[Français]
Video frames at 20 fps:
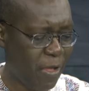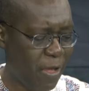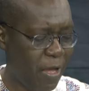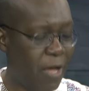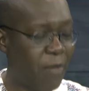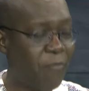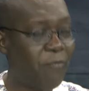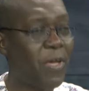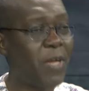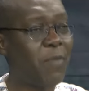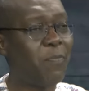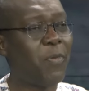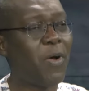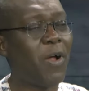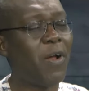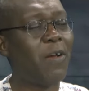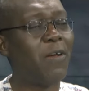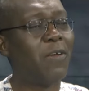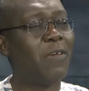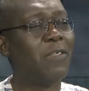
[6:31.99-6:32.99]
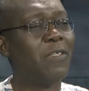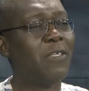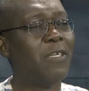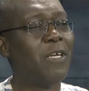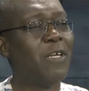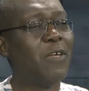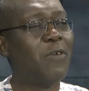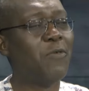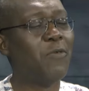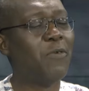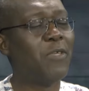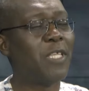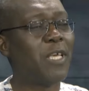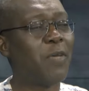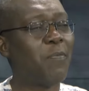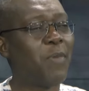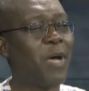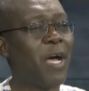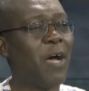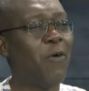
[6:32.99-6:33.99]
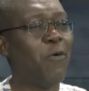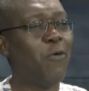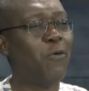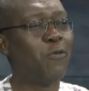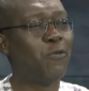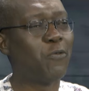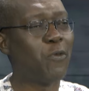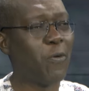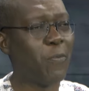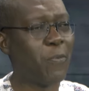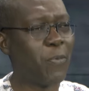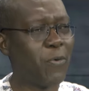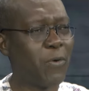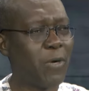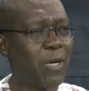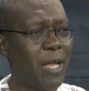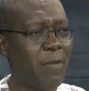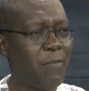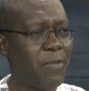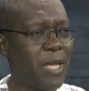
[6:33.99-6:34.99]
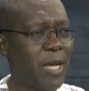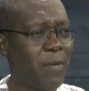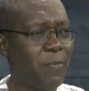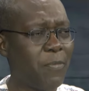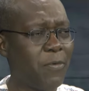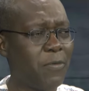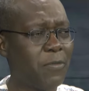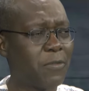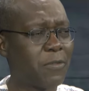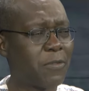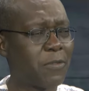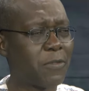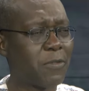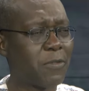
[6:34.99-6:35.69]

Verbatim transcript: En fait, Paul ne s'est pas autoproclamé apôtre.